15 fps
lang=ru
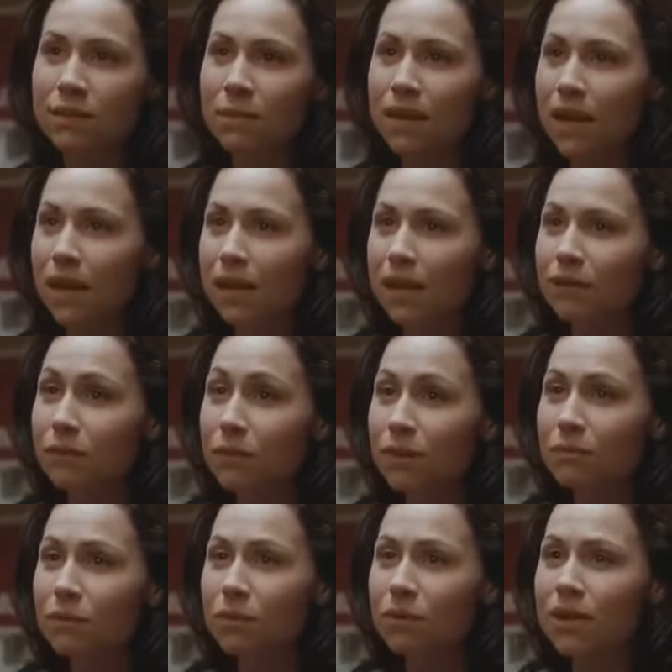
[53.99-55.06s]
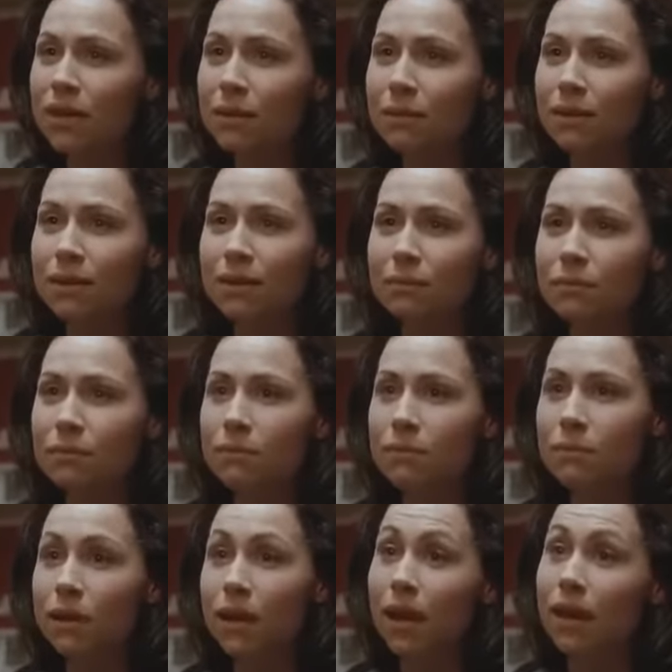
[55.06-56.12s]
Раньше мне хватало его на день,
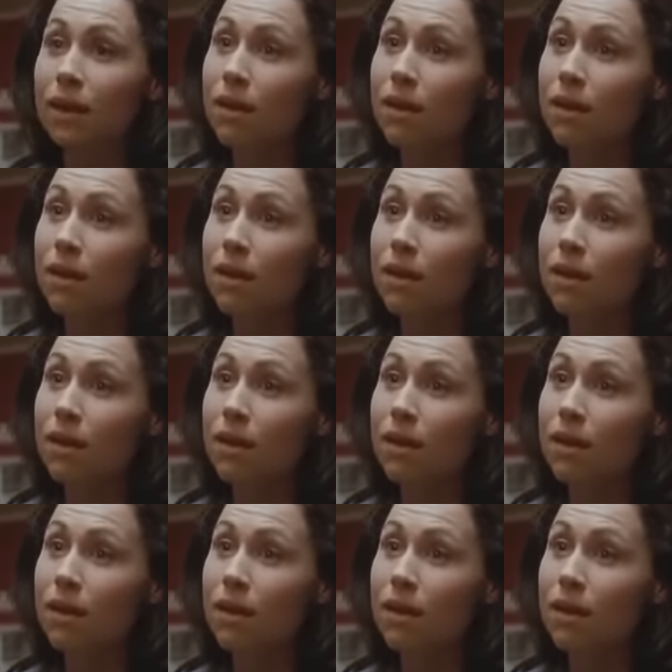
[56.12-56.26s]
а